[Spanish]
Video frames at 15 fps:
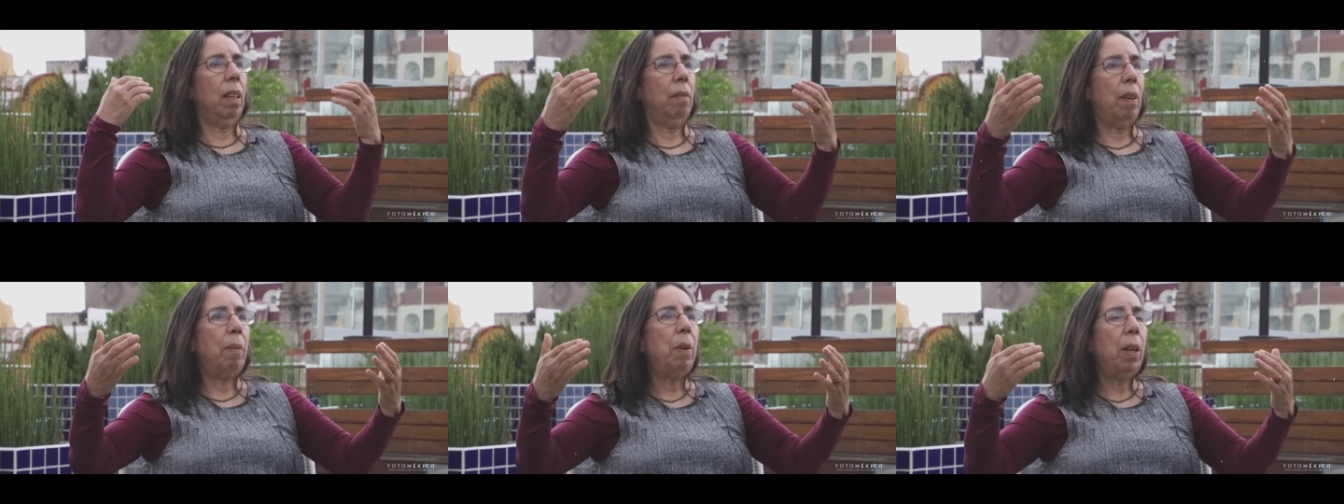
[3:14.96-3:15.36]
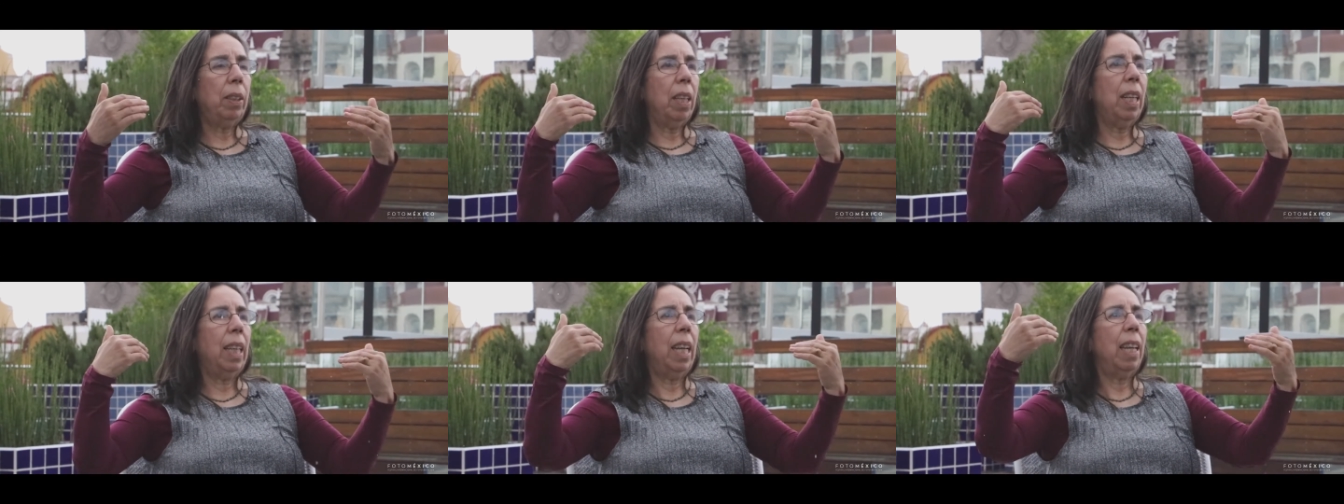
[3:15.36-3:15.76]
vamos a
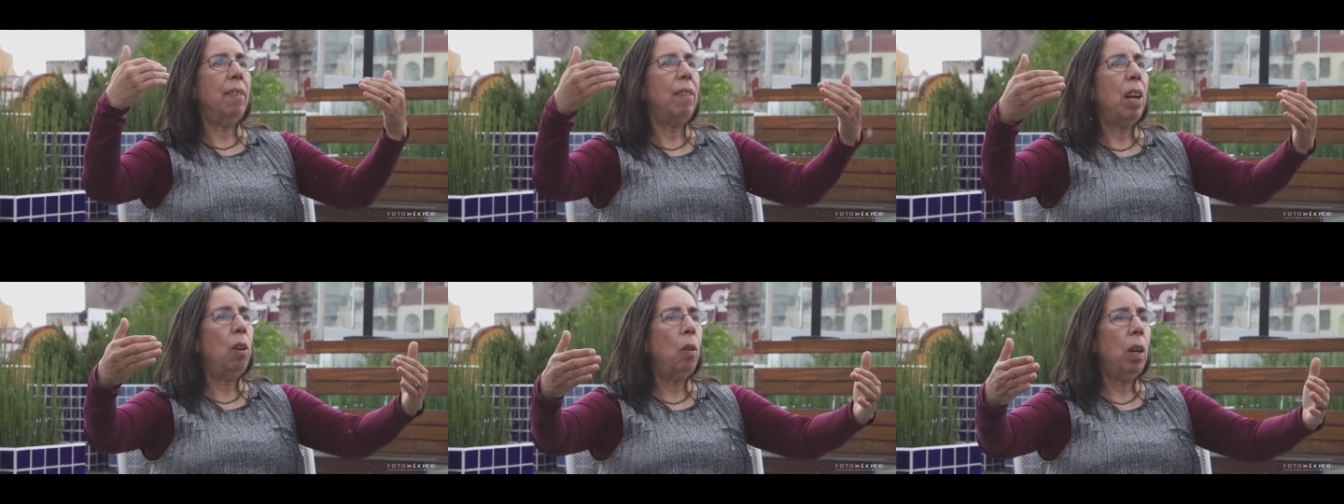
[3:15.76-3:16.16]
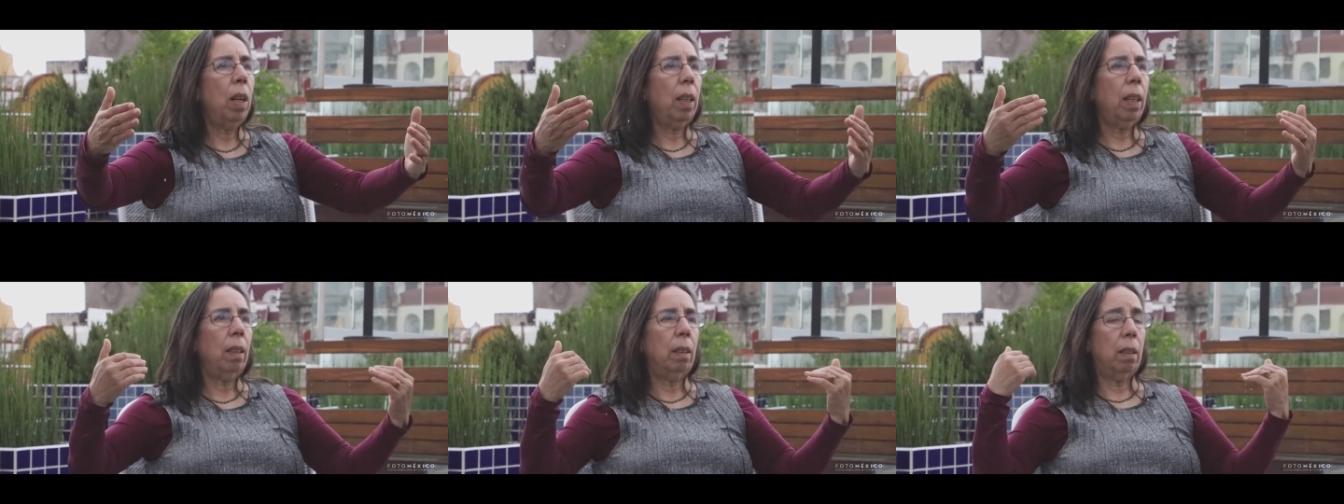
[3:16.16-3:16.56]
tener que llevarlo a la
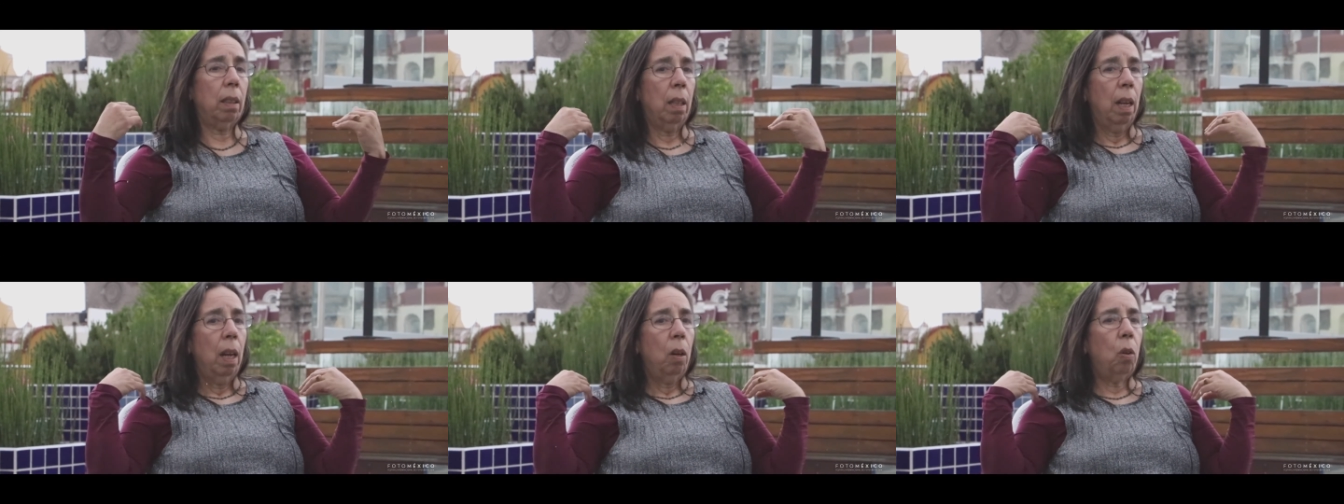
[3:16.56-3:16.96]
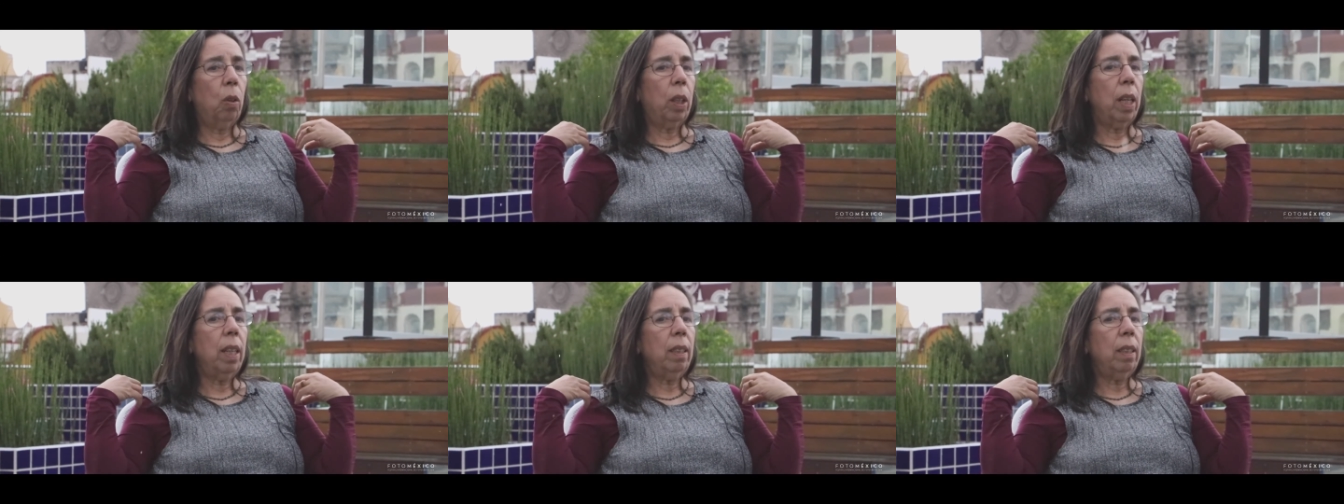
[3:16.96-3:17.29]
gente. Lo que